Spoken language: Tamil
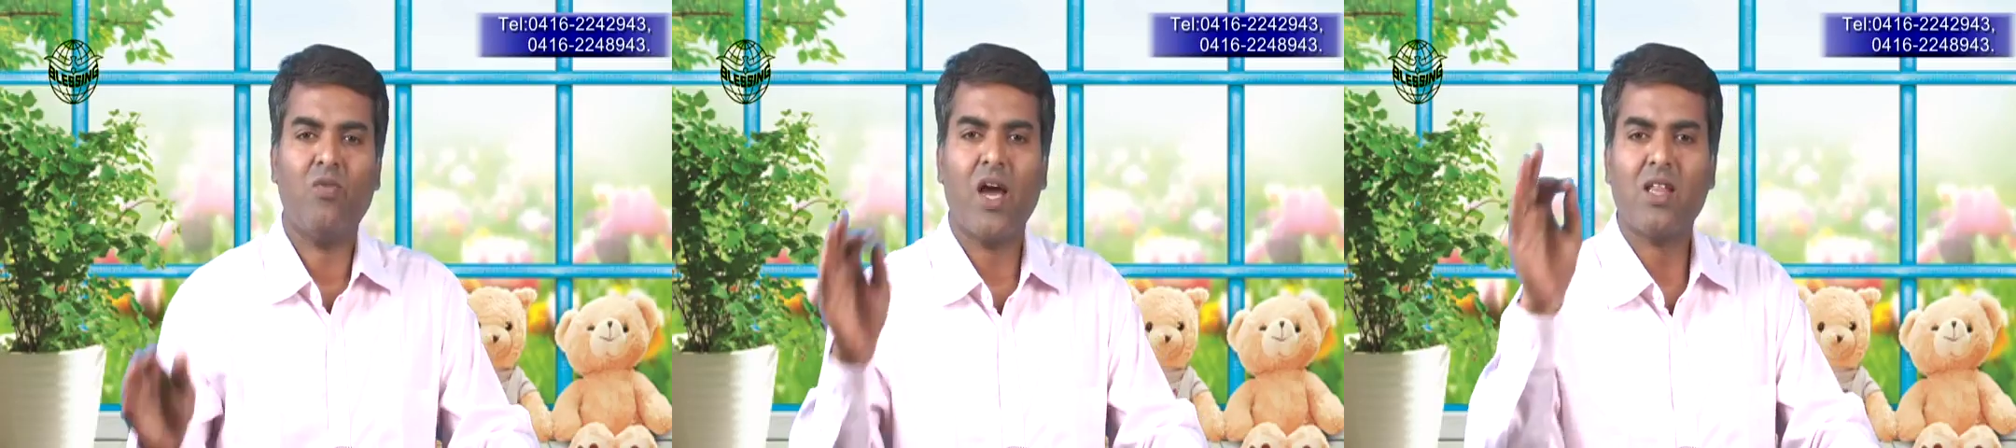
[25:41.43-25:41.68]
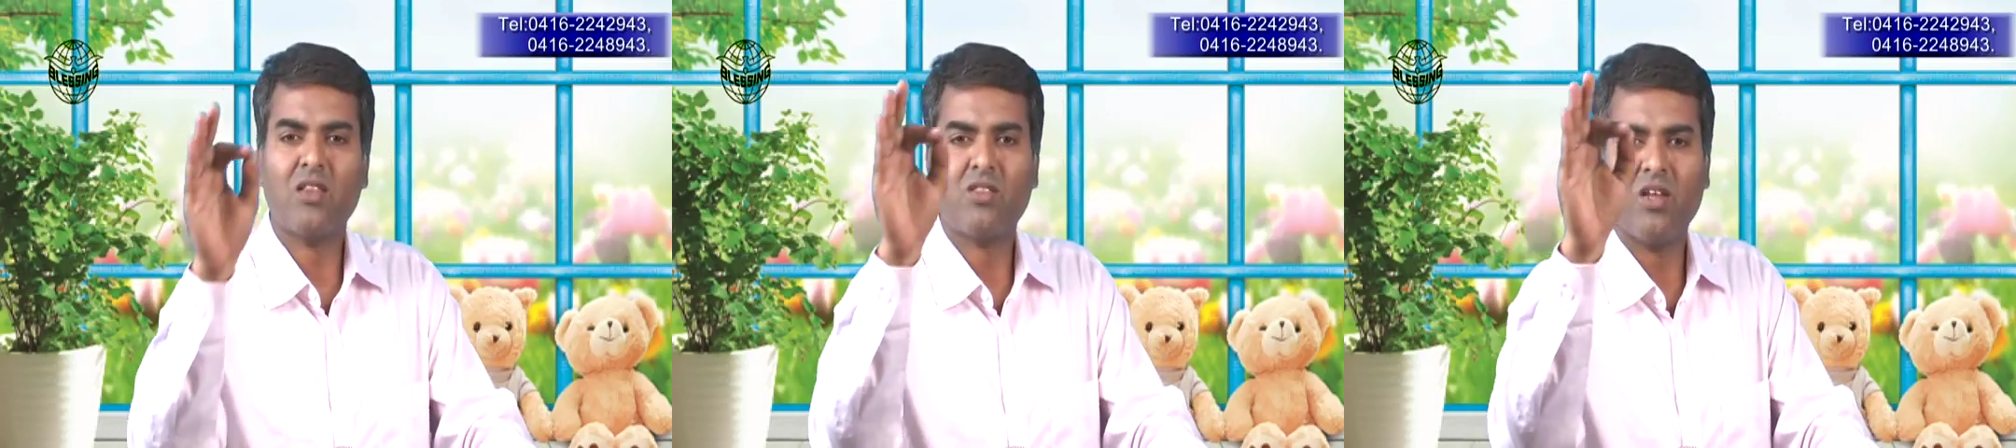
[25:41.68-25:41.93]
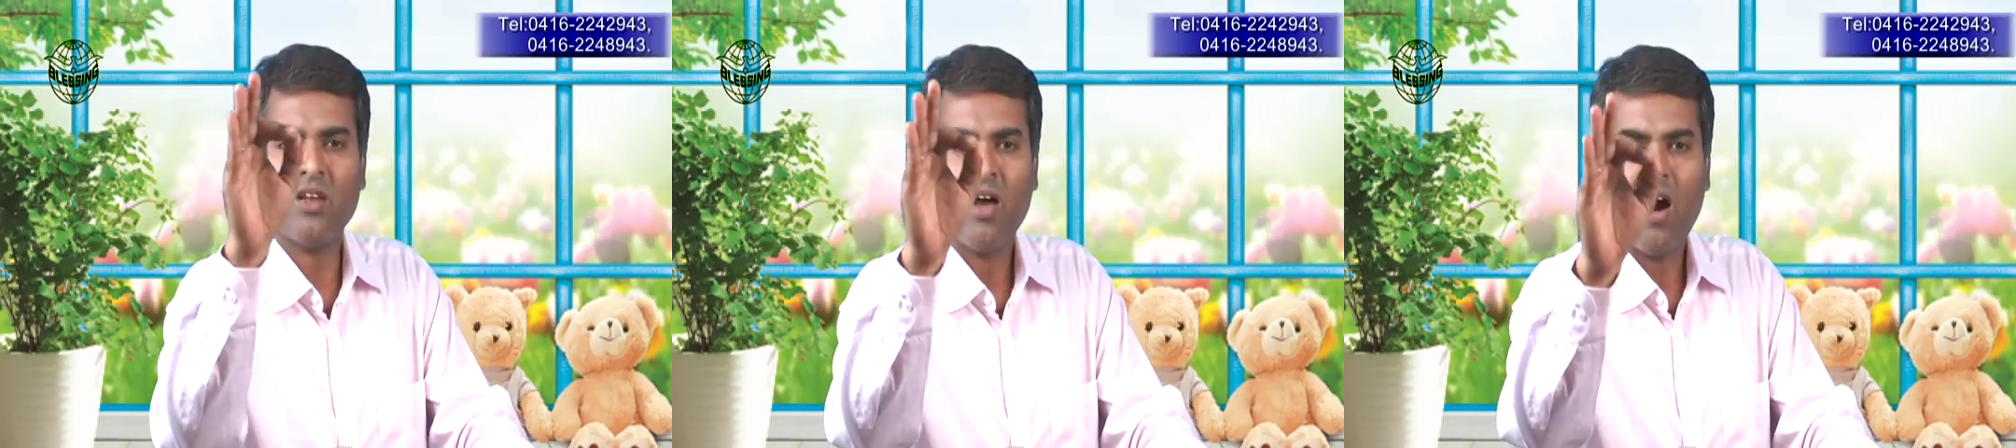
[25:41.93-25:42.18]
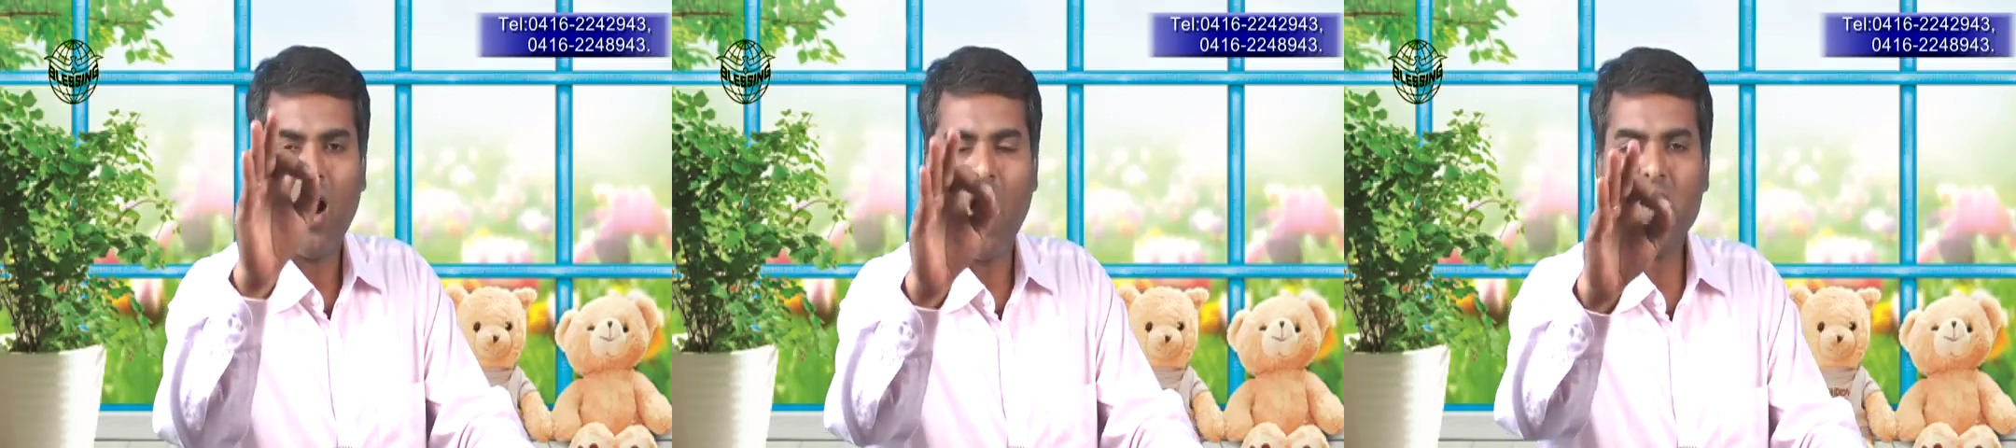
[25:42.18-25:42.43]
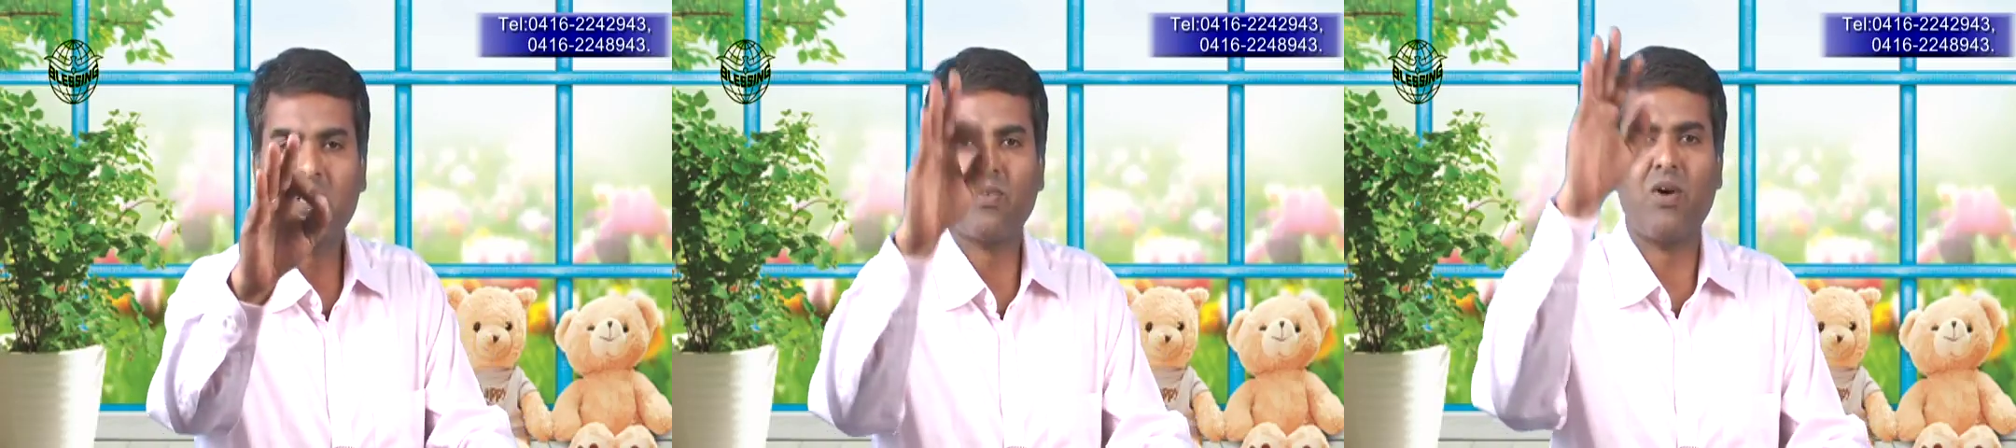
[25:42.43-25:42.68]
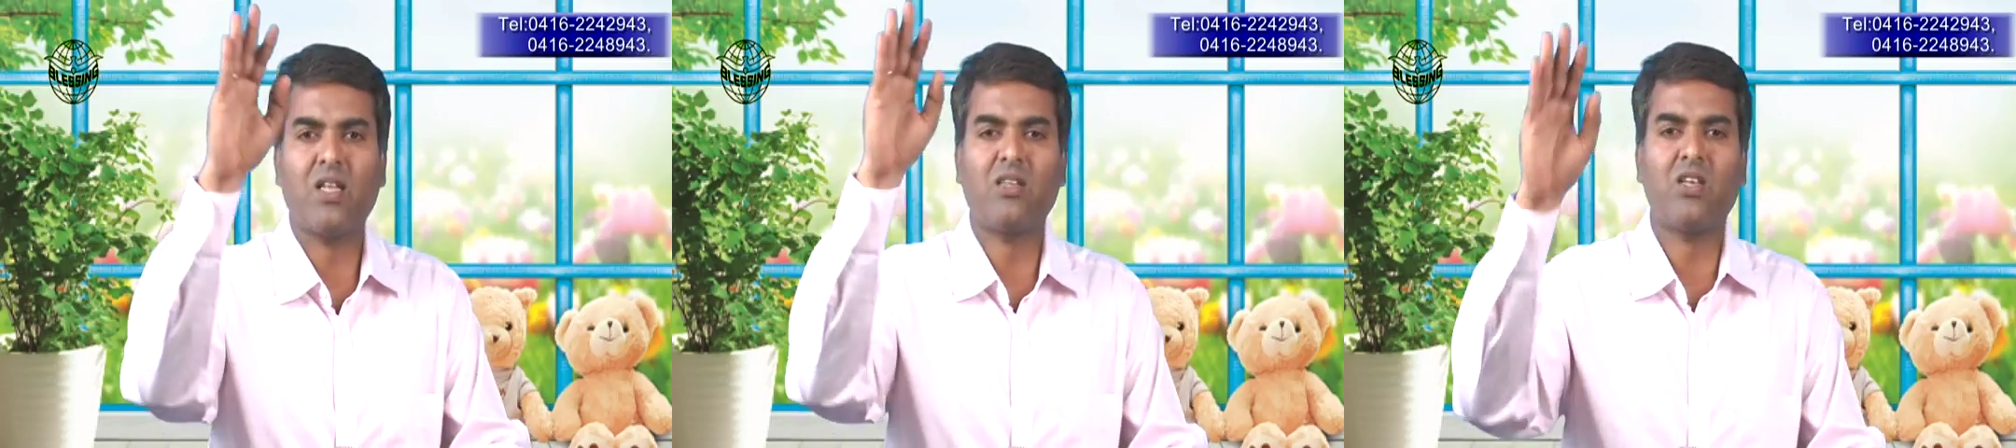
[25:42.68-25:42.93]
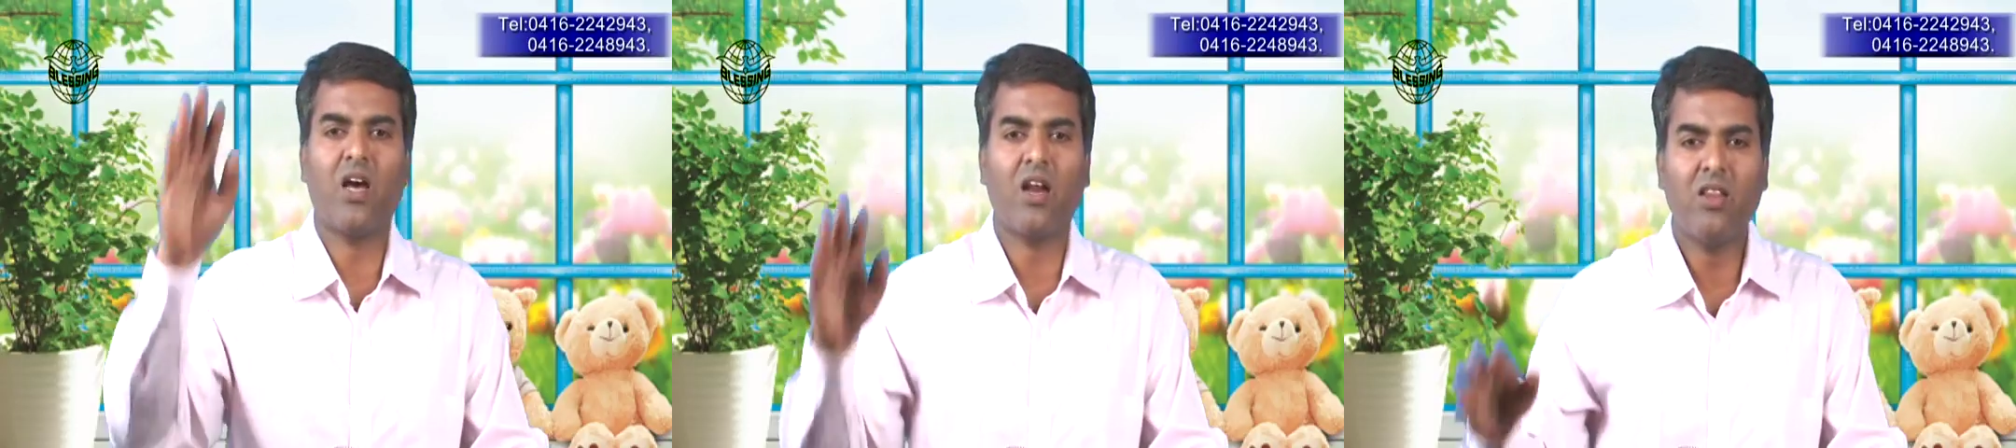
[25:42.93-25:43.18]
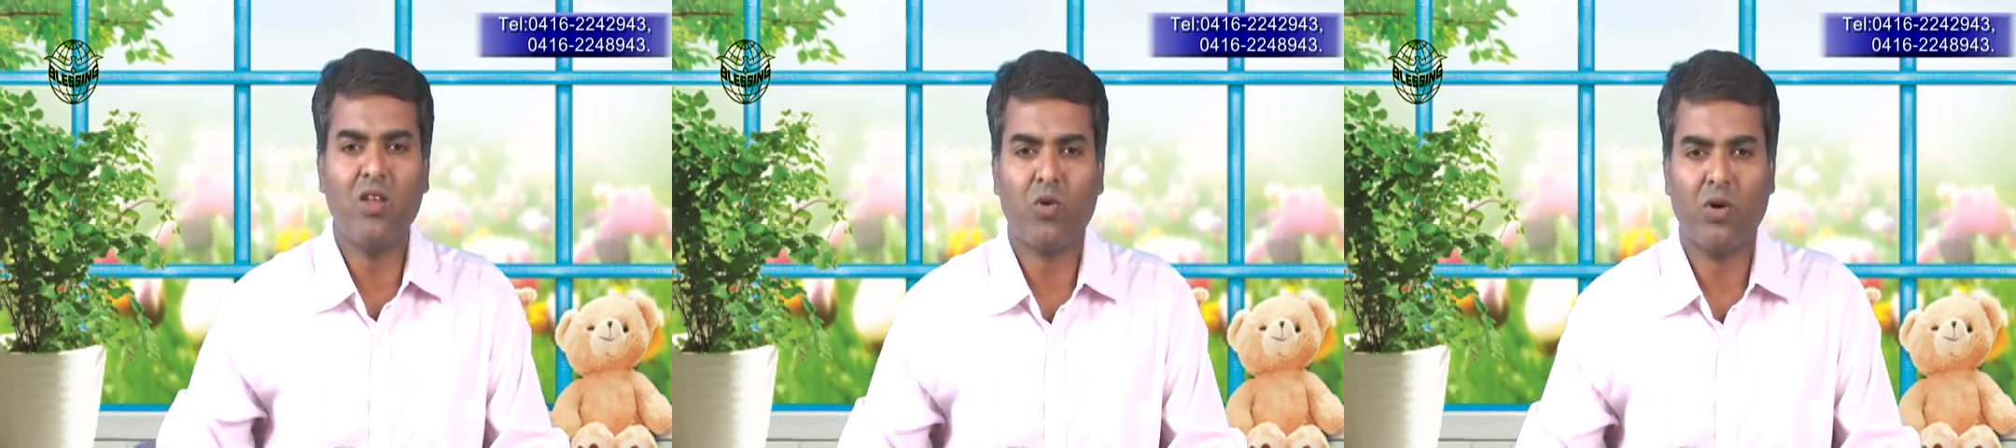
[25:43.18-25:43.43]
வேதத்தின் ஆசீர்வாதத்தை
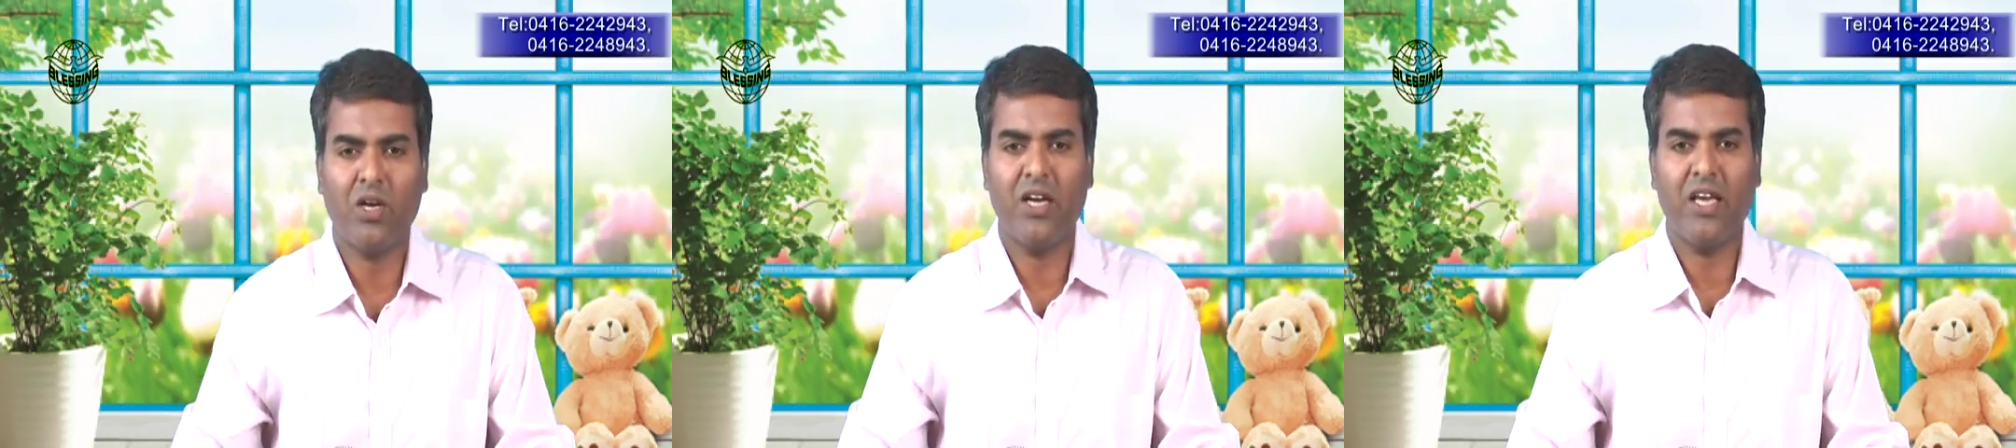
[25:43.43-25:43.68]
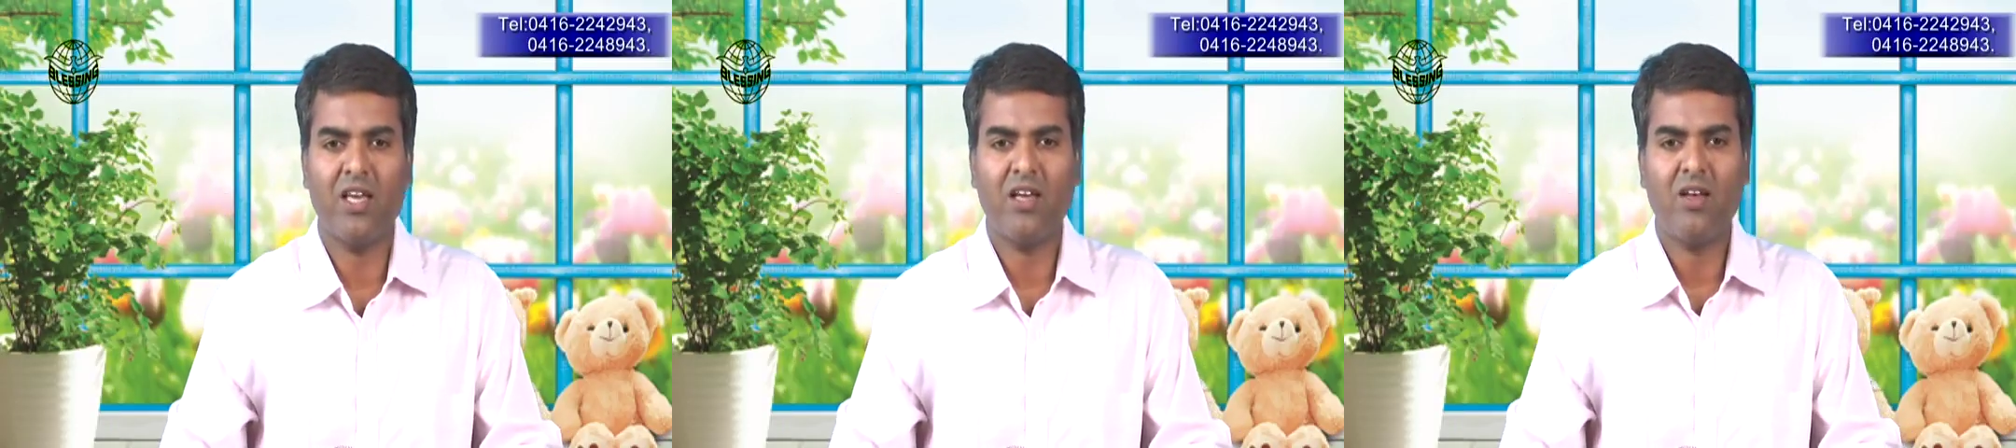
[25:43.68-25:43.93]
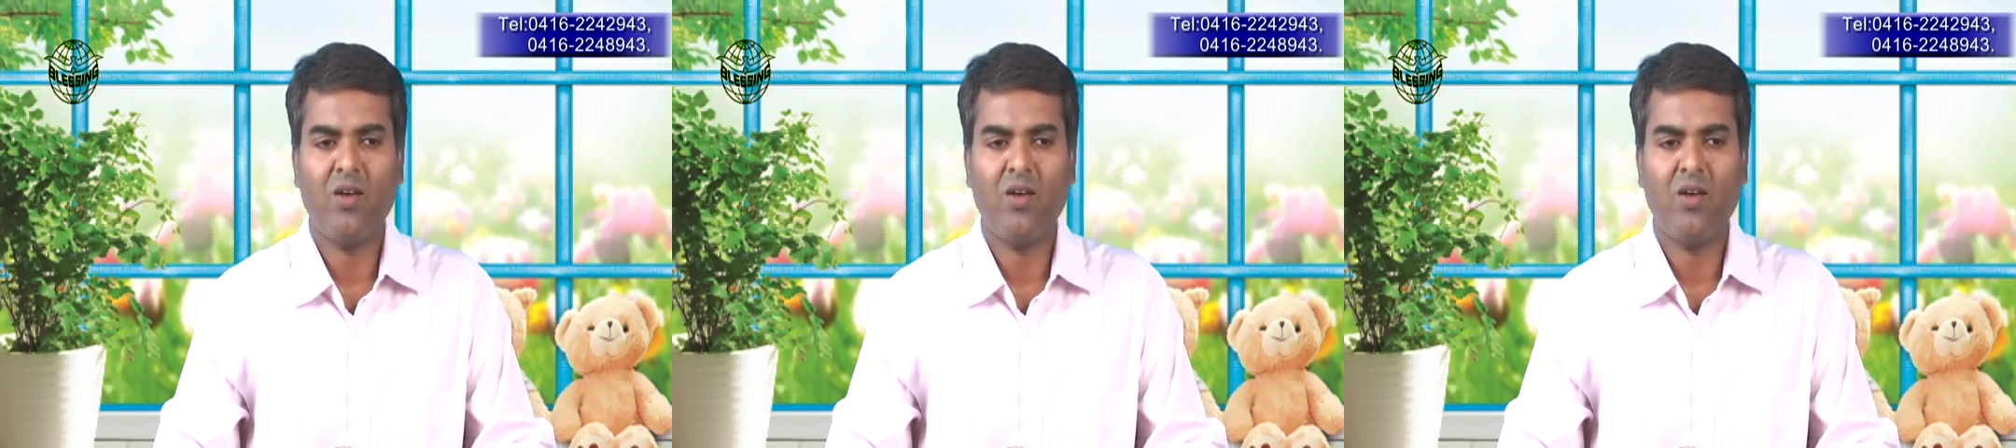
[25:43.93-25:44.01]
அறிந்து கொண்ட நீ